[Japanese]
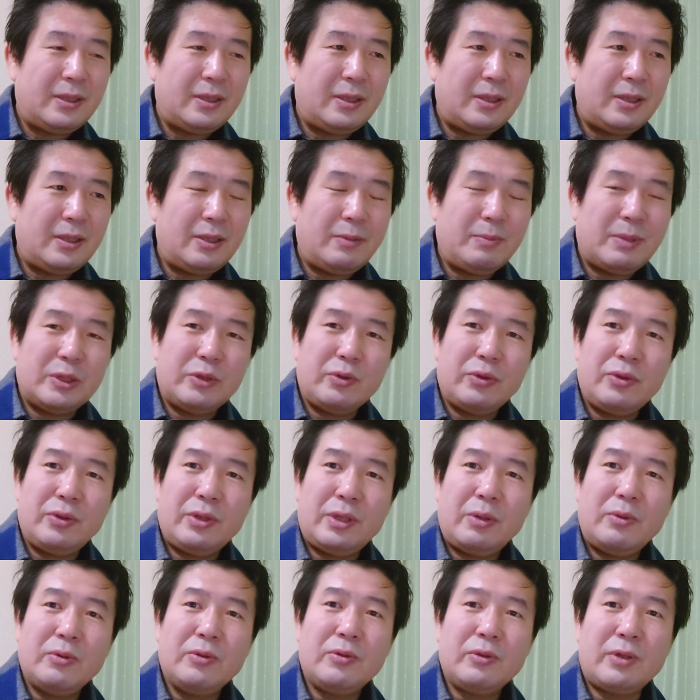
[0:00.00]
えー、まあそう
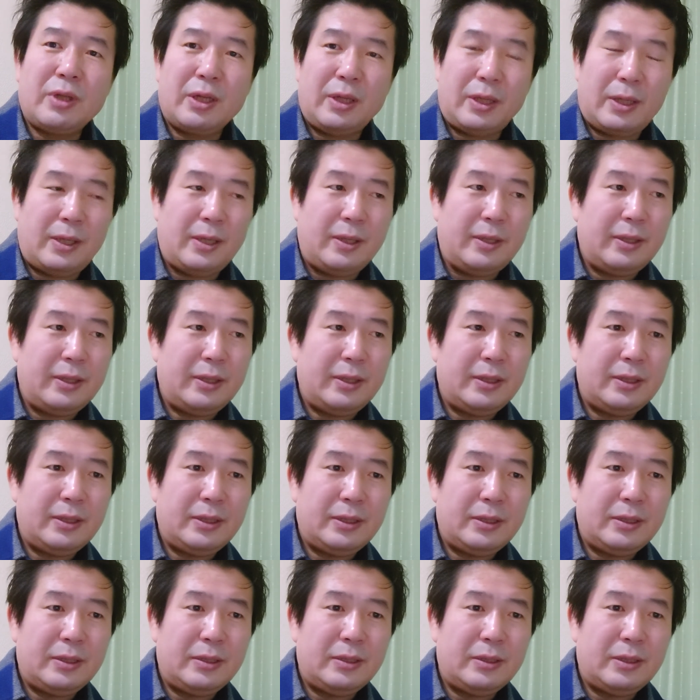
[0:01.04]
いったことでね、
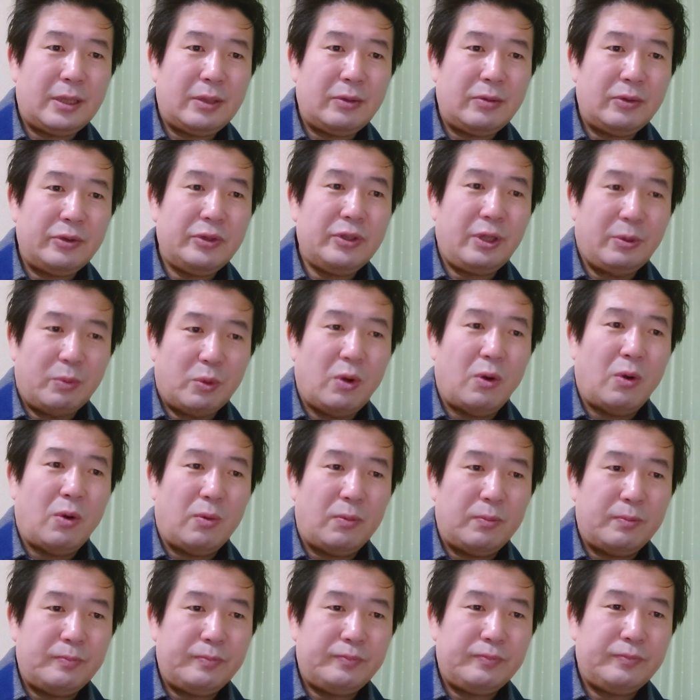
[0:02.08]
なんとして
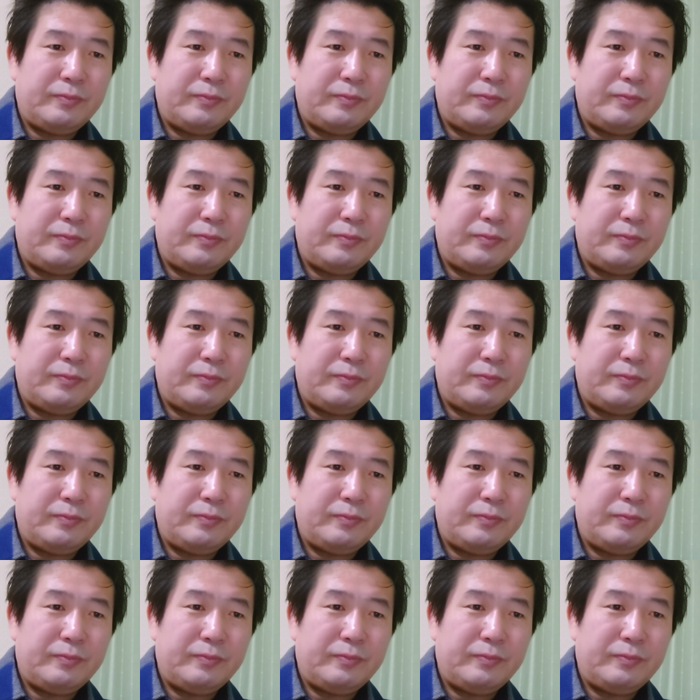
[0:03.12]
も、